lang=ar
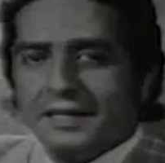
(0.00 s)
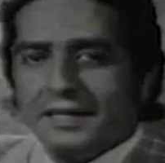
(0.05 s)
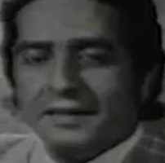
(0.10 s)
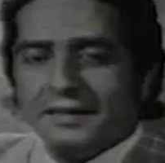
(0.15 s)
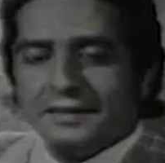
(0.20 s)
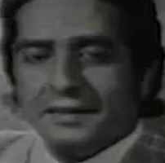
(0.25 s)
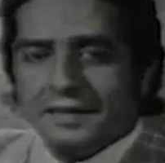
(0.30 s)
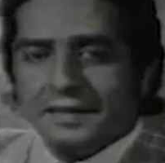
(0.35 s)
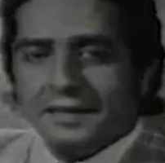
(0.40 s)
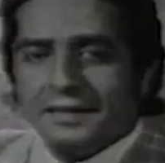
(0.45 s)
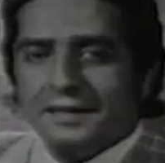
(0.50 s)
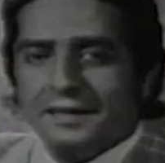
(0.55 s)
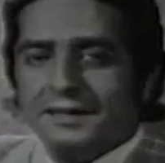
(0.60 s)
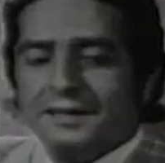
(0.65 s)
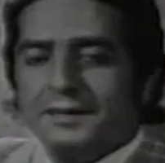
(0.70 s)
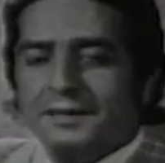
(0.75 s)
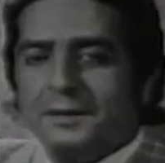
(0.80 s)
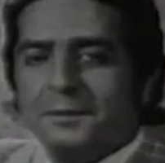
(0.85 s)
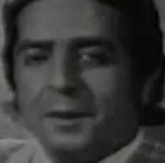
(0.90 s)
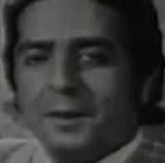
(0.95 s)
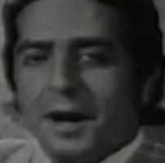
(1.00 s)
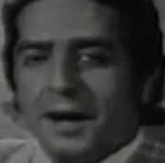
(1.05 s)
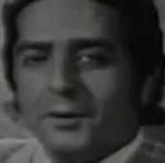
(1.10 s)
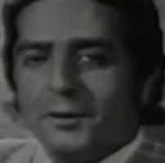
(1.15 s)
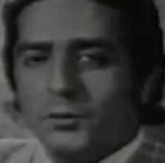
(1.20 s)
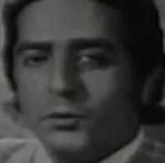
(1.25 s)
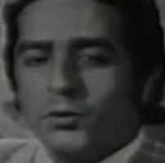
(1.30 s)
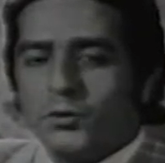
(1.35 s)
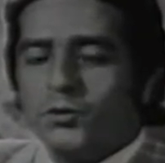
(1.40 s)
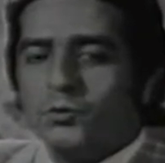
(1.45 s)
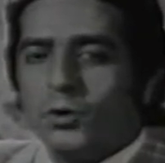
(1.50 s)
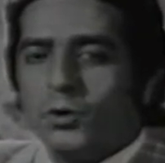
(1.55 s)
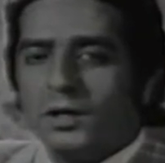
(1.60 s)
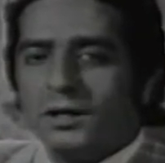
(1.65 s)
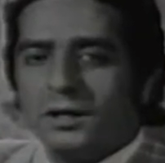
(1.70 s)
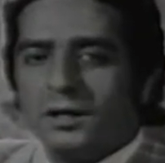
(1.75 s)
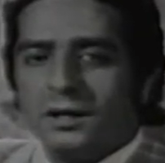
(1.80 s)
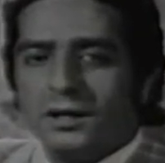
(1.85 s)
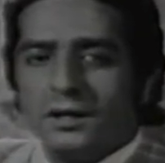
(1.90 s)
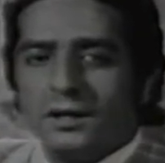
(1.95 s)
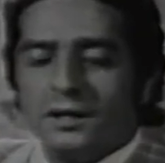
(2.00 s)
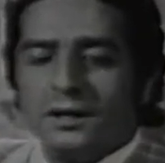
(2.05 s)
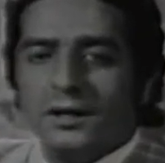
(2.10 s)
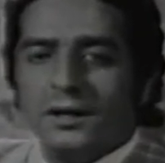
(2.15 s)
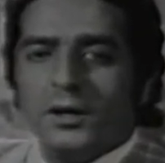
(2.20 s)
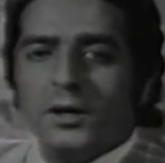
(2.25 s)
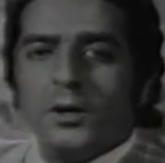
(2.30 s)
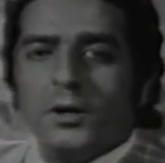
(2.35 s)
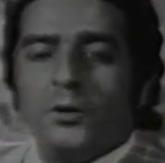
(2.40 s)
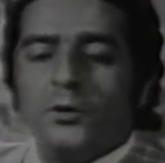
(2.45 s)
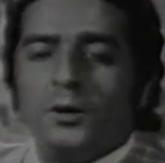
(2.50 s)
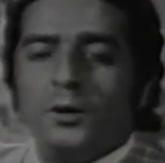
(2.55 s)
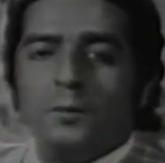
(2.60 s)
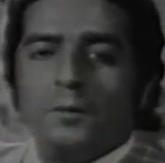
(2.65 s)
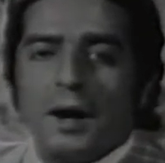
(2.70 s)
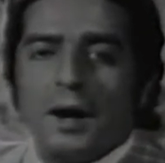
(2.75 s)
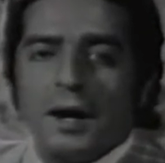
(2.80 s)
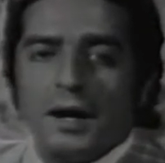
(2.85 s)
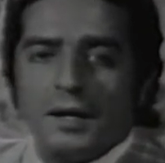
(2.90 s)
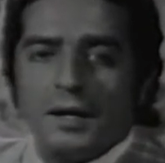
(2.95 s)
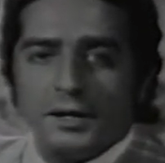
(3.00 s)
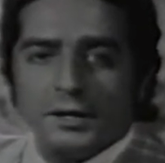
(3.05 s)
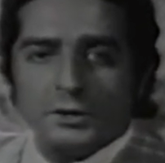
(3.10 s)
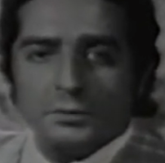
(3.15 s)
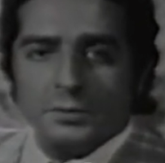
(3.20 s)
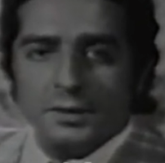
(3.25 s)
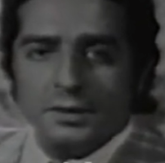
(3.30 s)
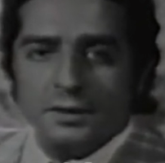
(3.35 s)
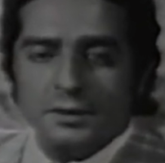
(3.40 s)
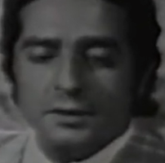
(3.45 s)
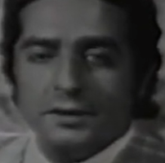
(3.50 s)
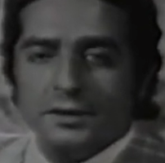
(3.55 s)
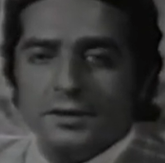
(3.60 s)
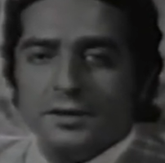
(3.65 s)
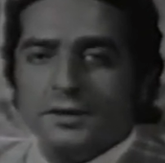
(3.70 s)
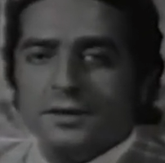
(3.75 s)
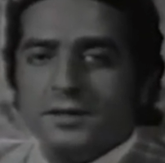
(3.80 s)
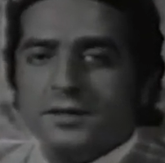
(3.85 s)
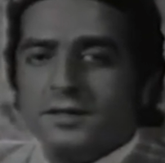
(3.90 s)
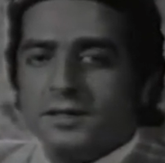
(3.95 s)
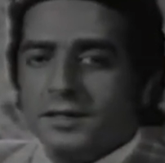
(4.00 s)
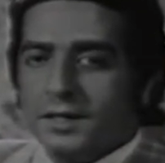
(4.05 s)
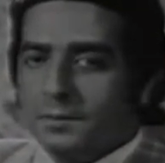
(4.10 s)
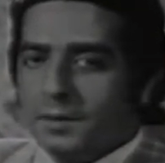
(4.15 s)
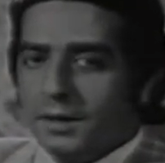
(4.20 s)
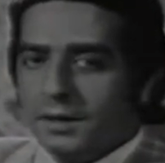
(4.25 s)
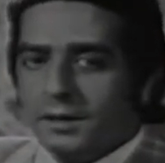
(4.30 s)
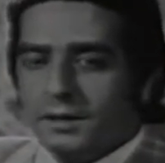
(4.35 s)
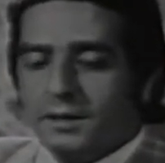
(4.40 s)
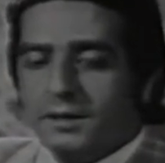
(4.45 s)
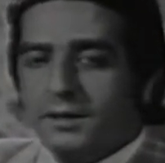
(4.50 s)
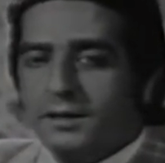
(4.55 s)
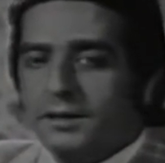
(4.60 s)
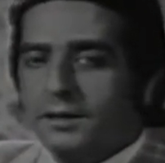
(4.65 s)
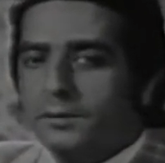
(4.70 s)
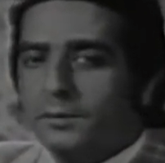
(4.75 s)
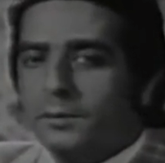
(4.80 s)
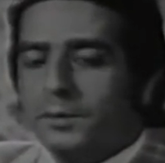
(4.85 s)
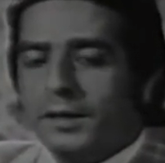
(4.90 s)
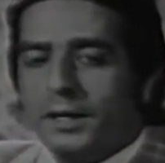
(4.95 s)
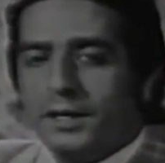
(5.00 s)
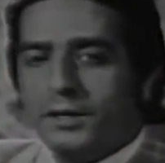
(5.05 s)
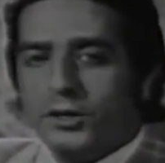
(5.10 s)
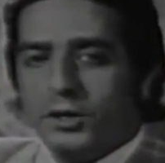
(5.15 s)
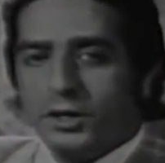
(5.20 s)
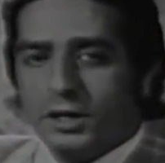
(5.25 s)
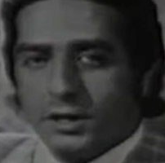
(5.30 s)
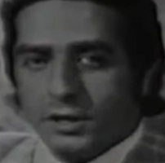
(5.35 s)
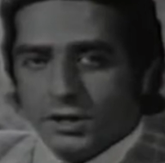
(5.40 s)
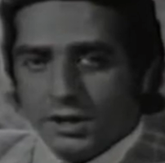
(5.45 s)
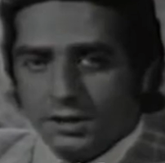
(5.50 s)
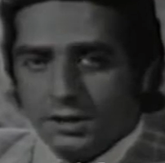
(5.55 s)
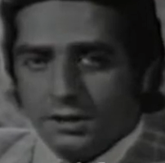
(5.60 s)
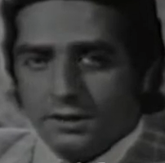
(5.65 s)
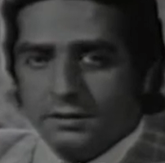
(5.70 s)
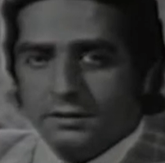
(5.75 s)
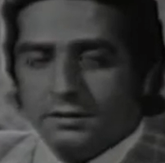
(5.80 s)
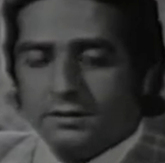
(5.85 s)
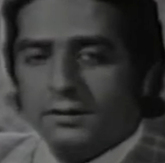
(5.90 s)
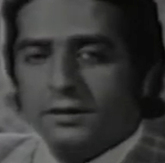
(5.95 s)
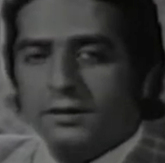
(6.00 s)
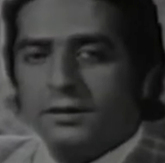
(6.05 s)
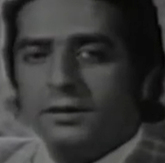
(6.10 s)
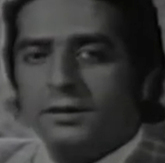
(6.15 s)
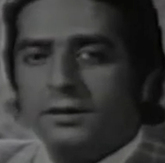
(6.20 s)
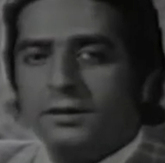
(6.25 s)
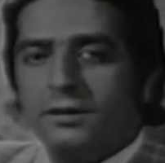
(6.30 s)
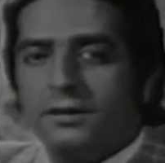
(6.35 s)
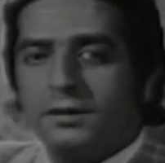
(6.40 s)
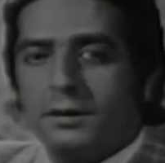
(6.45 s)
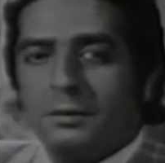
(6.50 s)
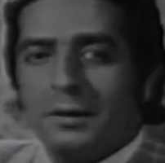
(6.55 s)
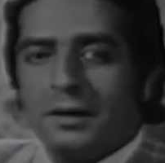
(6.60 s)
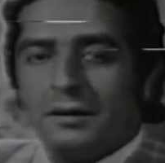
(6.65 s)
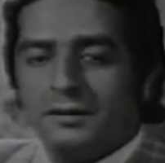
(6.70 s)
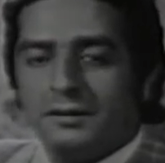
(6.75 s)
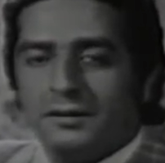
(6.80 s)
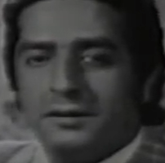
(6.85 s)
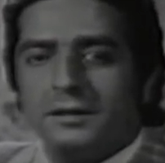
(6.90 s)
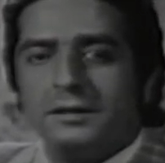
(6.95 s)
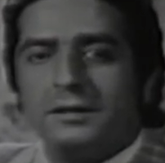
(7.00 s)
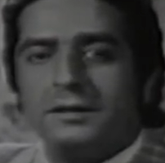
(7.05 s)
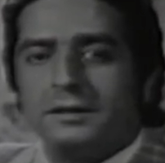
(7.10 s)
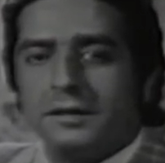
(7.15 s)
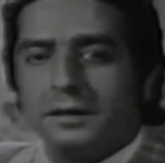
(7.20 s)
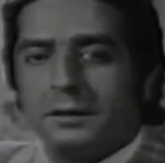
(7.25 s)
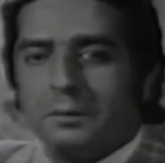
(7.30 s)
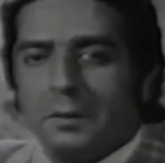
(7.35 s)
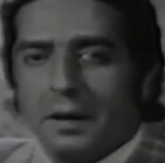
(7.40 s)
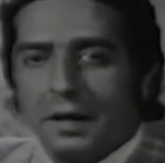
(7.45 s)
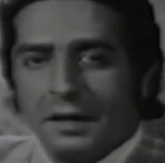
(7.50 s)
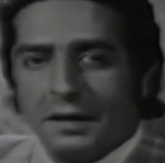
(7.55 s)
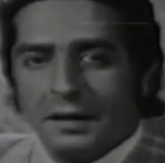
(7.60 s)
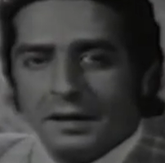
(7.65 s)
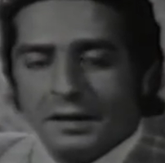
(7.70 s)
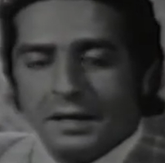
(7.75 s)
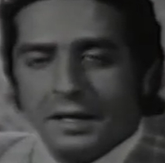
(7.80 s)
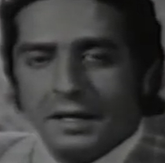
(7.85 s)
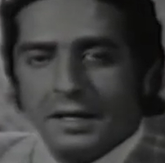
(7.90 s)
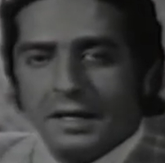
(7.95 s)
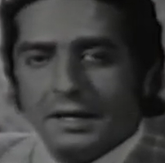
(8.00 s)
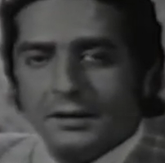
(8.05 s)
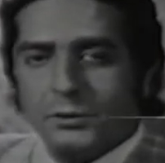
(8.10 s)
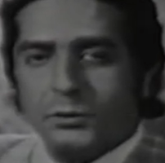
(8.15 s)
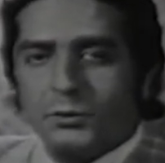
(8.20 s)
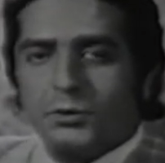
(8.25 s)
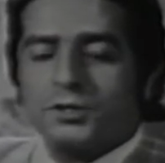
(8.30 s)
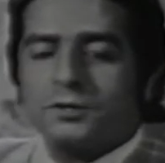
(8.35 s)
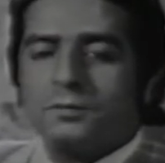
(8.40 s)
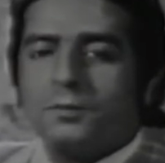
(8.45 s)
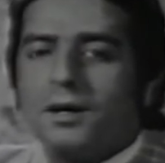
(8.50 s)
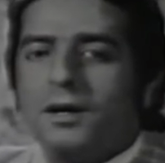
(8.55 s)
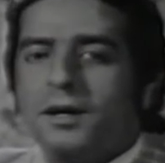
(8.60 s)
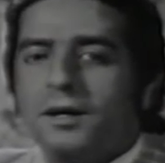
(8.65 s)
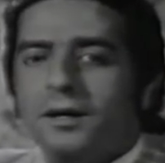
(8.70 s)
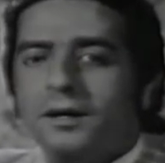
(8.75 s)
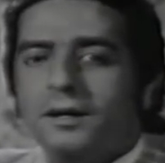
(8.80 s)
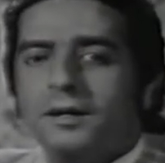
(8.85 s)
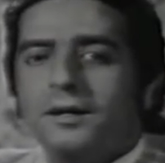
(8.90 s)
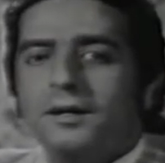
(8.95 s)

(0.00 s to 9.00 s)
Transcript: حلقة الليل مع نجوم ولقاء ومع نجمي سينمائي من الجيل الجديد آه، طبعا تطمح إلى أن تصبح